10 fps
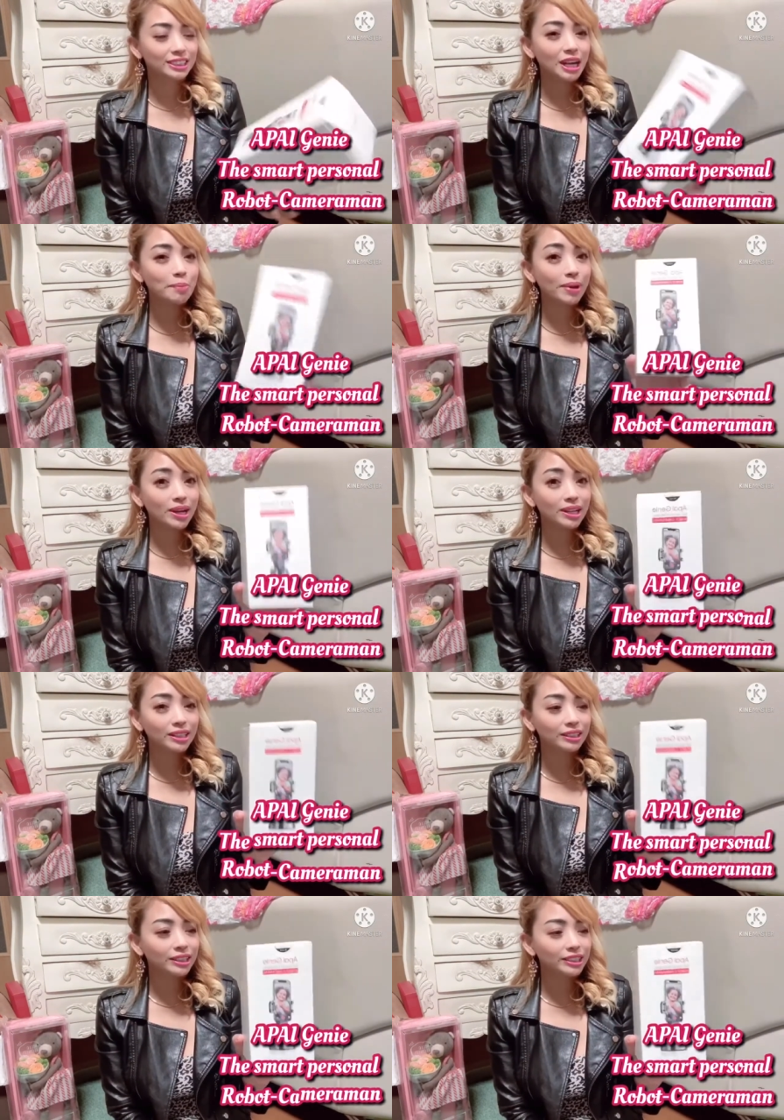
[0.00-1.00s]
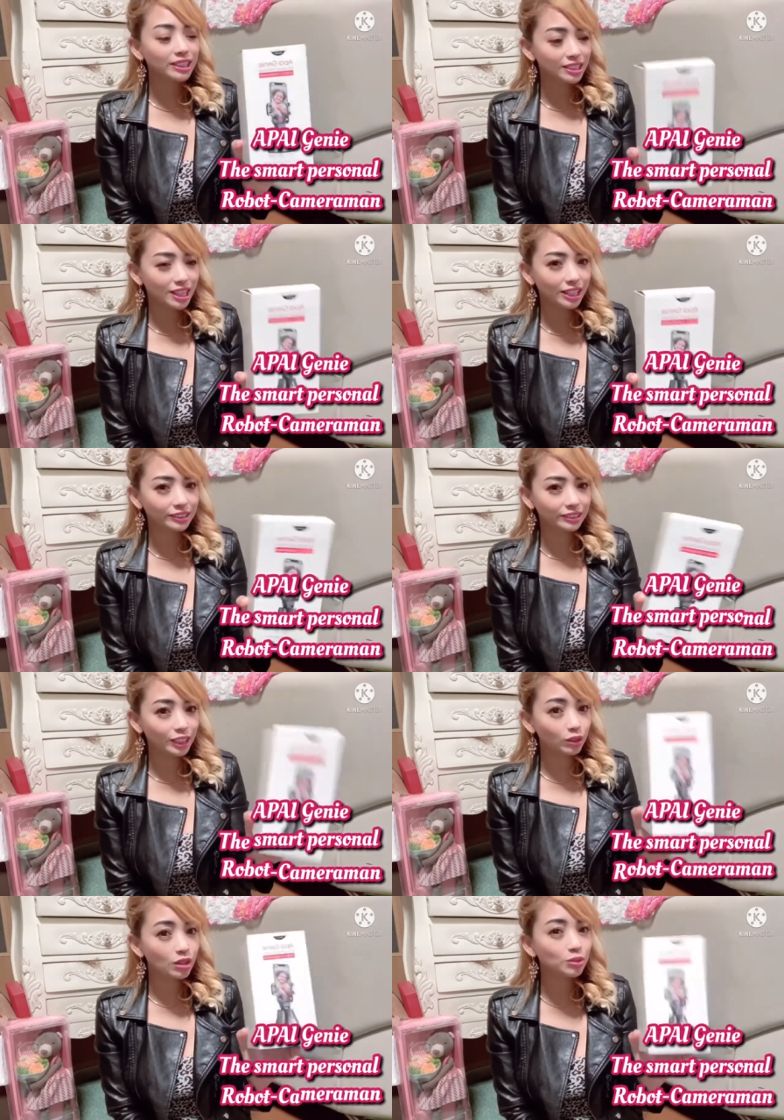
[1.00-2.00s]
Napakaganda niya guys.
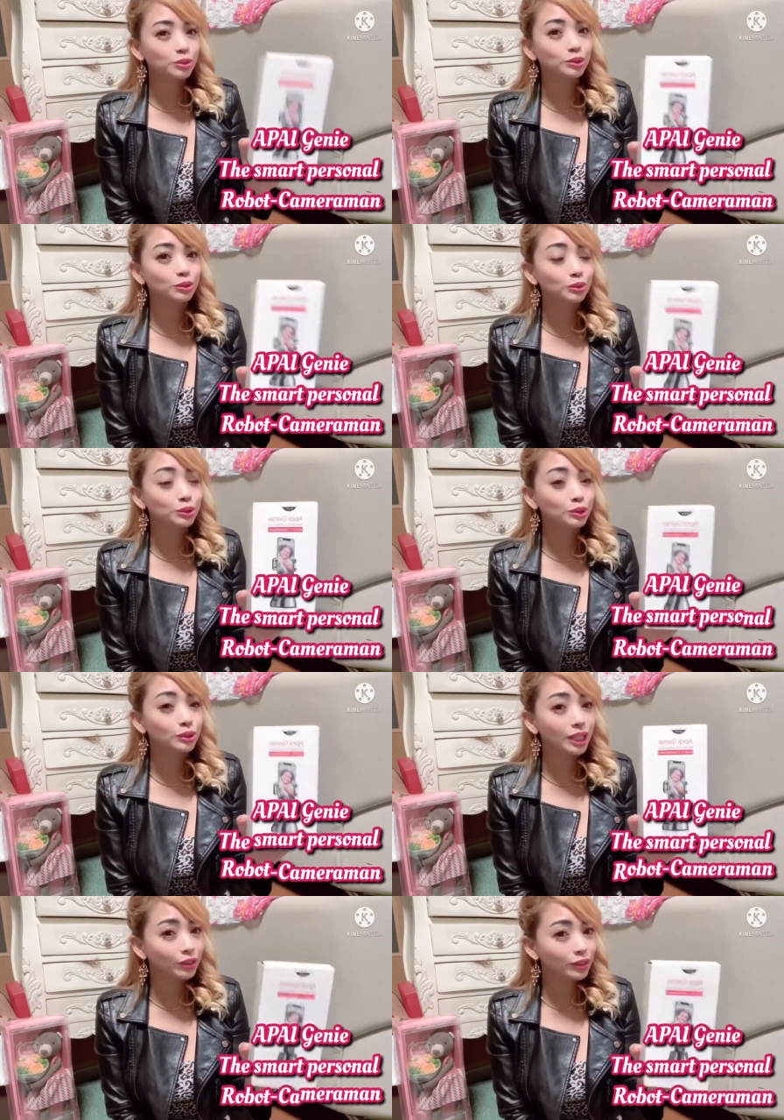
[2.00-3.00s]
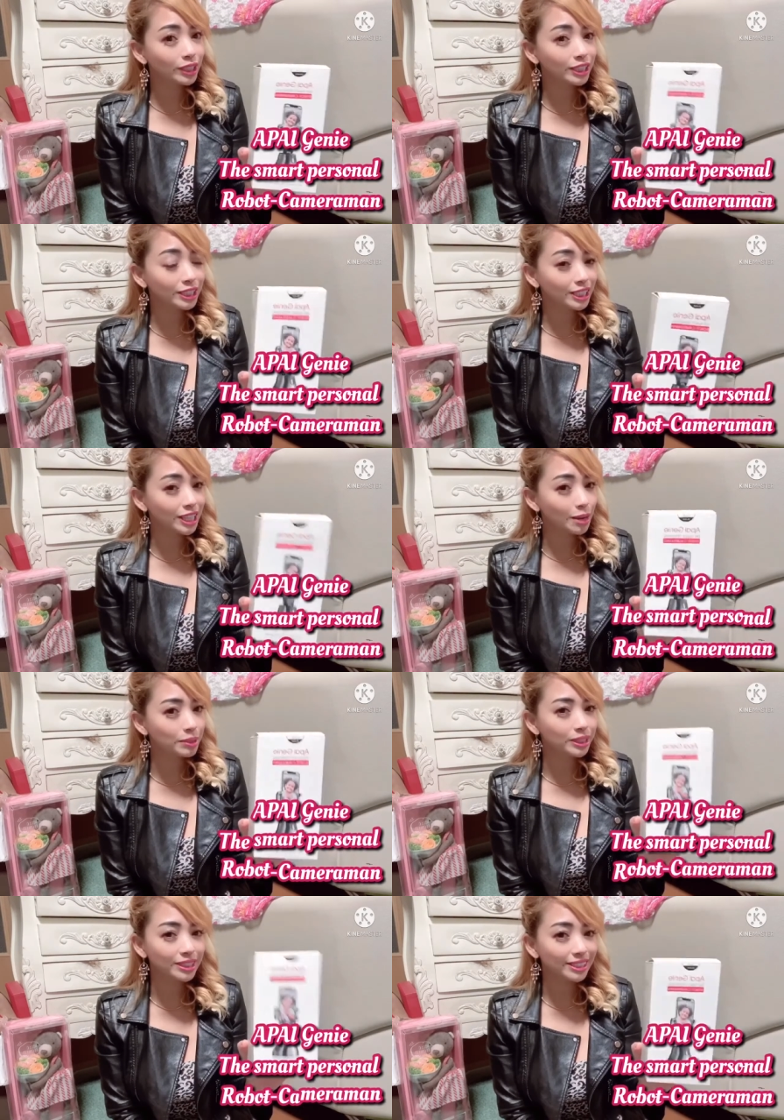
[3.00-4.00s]
Ito ang usong-uso ngayon na
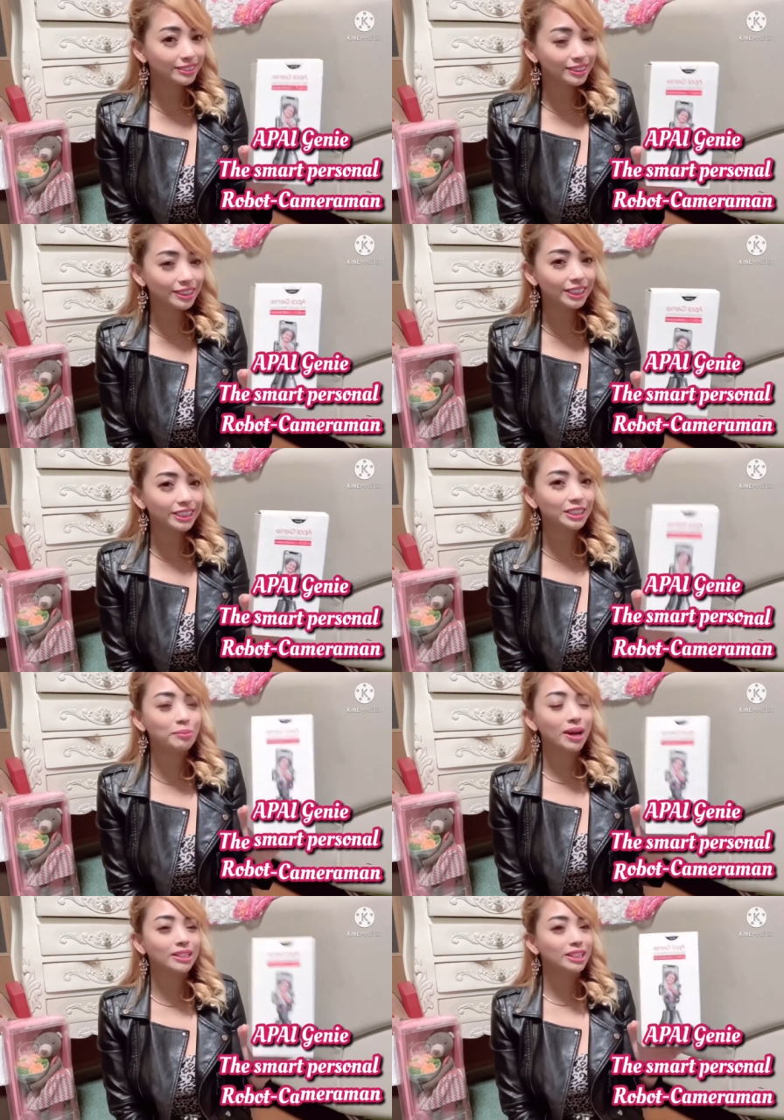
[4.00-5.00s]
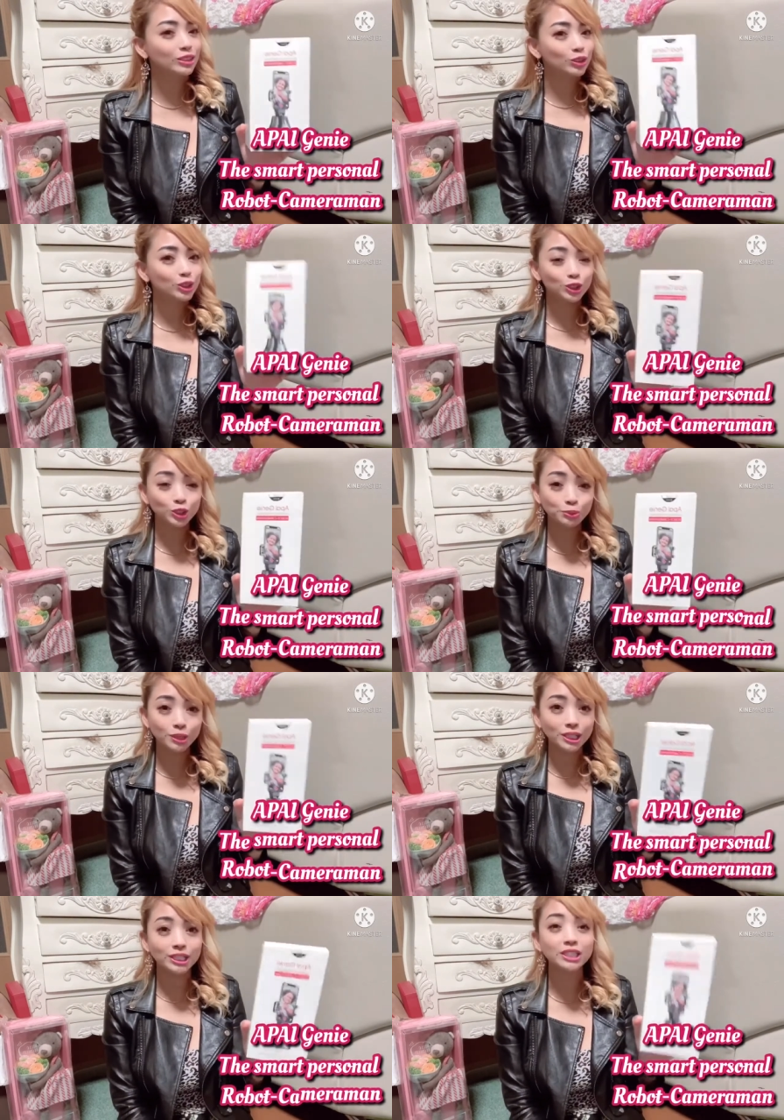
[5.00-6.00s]
ginagamit recently ng mga
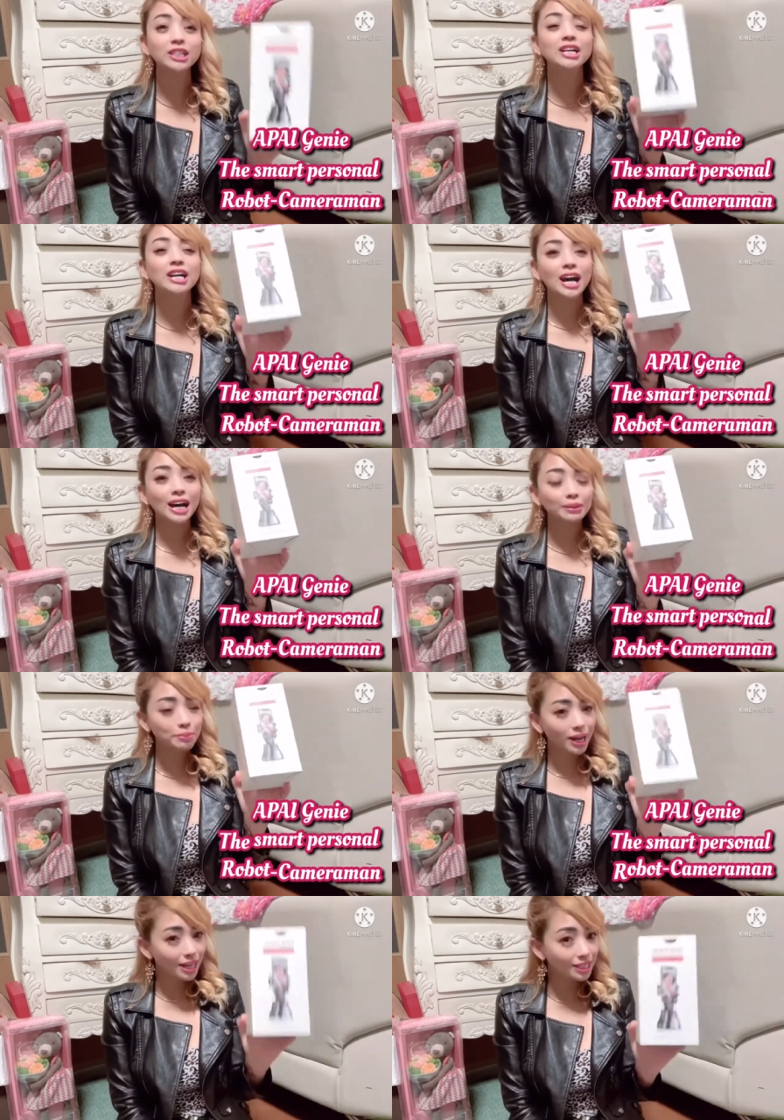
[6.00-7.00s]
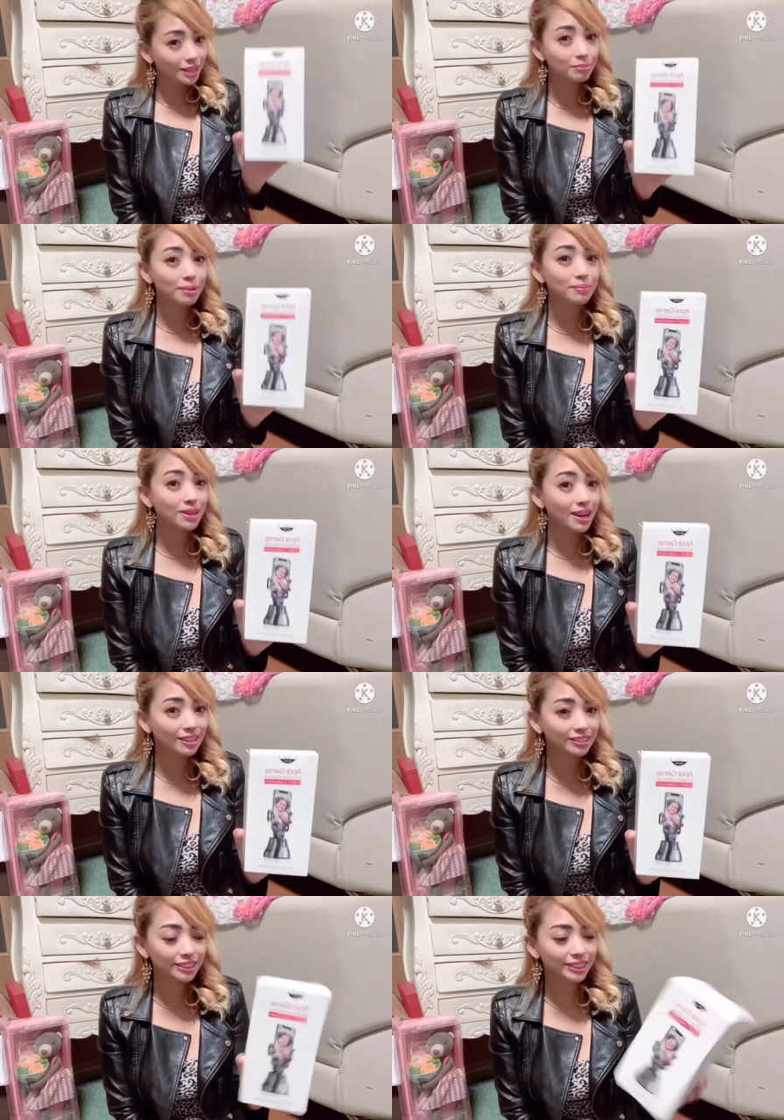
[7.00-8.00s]
nag-YouTuber at mga
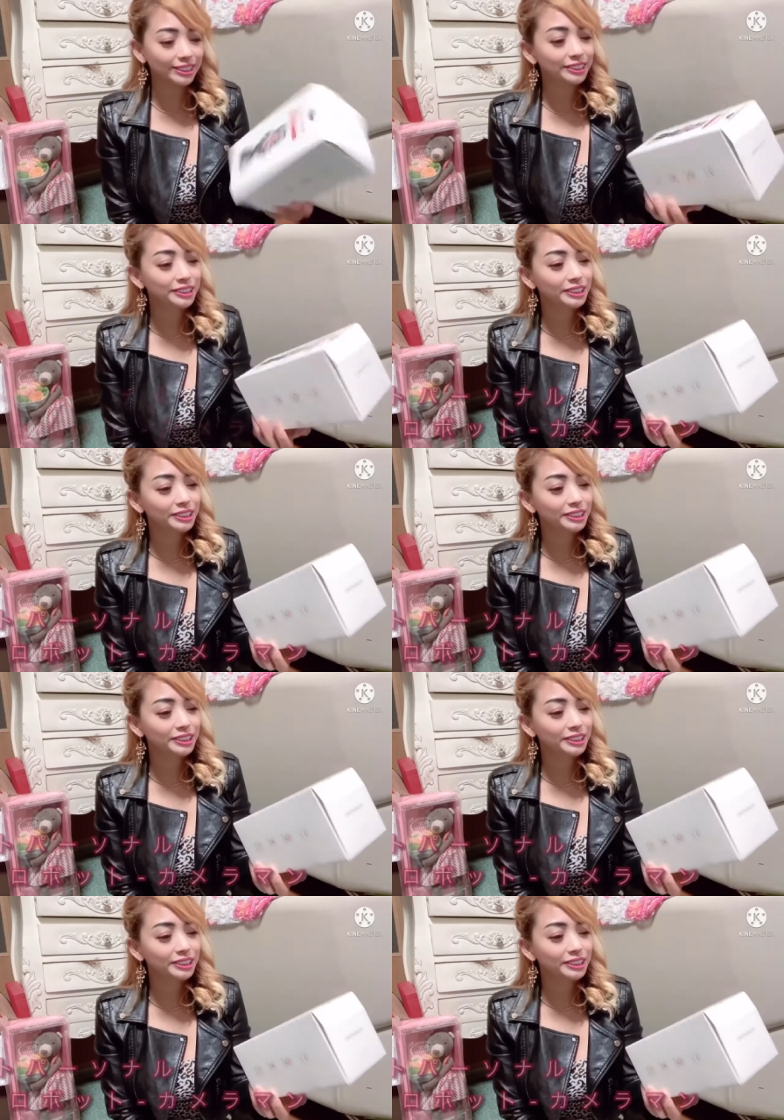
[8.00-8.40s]
nagba-vlogger